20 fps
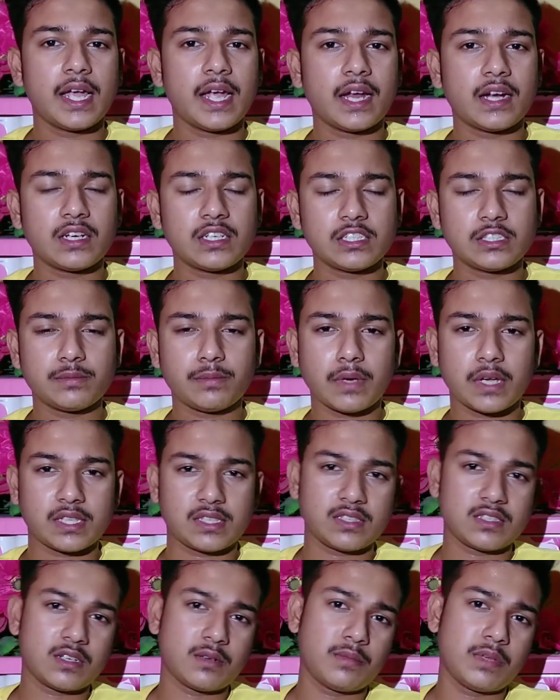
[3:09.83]
অ্যাটলিস্ট পাঁচ
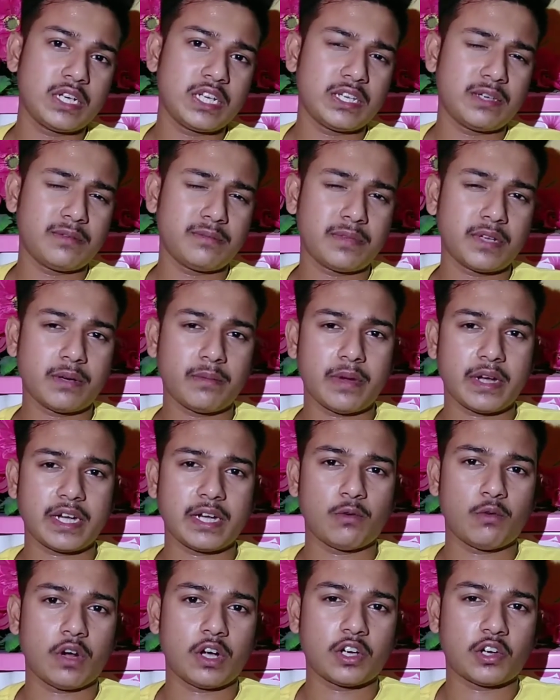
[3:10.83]
হাজার মিলি এম্পিয়ার
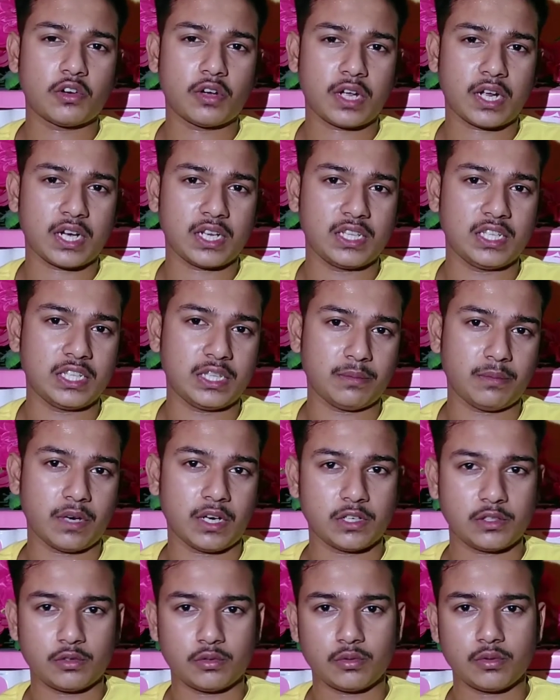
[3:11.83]
ব্যাটারি ওয়ালটন এখানে দিতে
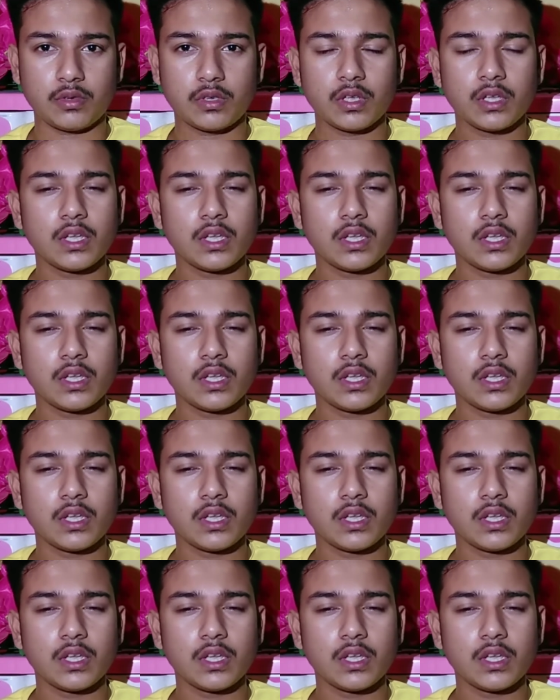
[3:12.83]
পারতো